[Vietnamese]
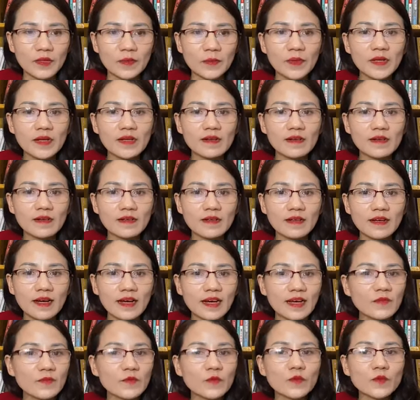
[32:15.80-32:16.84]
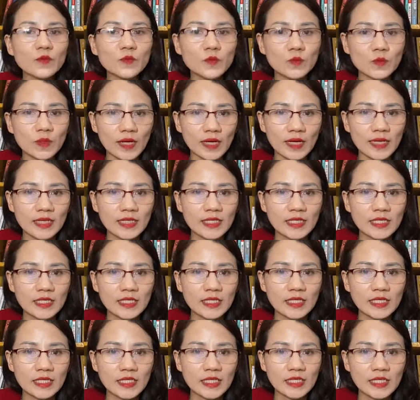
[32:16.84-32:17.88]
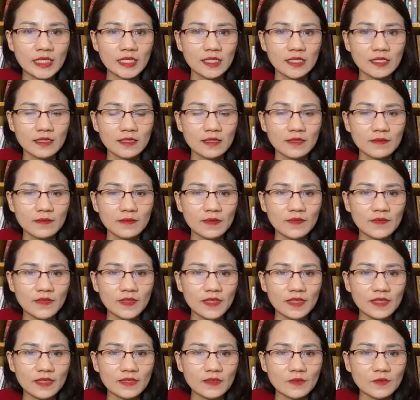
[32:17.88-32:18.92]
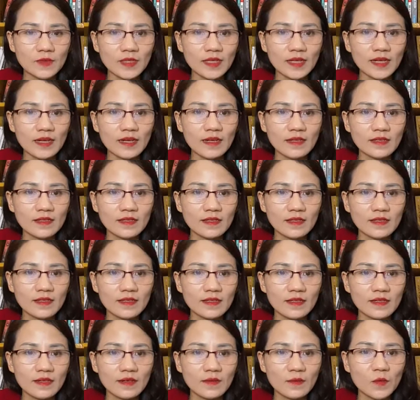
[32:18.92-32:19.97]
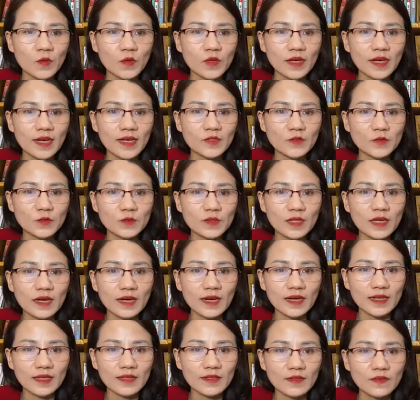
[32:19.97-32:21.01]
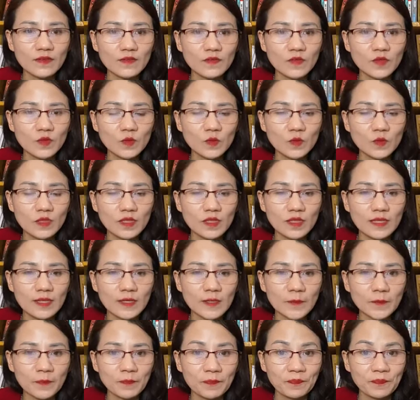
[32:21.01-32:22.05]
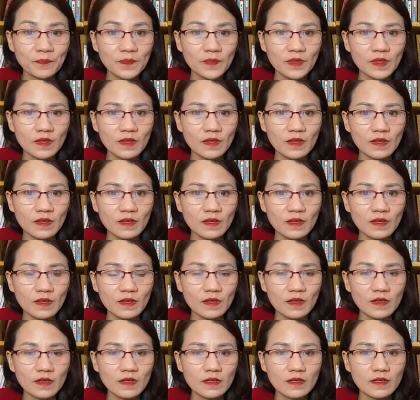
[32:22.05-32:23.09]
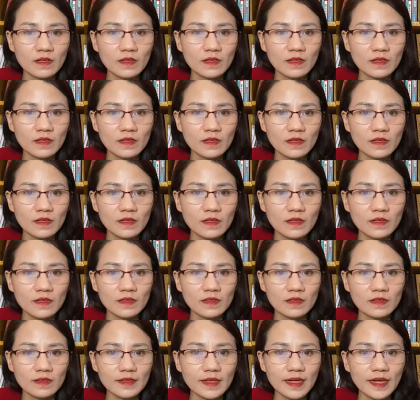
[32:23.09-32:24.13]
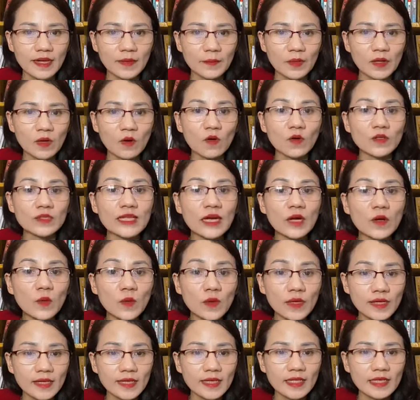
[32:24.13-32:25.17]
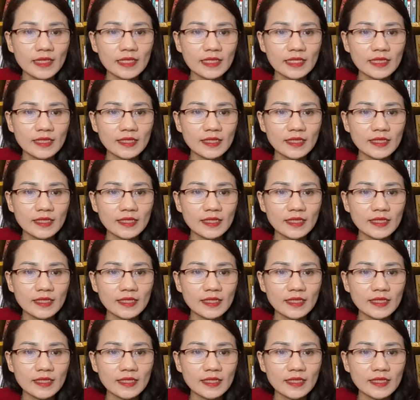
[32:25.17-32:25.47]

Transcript: và mình biết ơn cả cái vũ trụ này bởi vì chúng ta đang à, mỗi ngày chúng ta ăn ví dụ như là à, để mà có rau ấy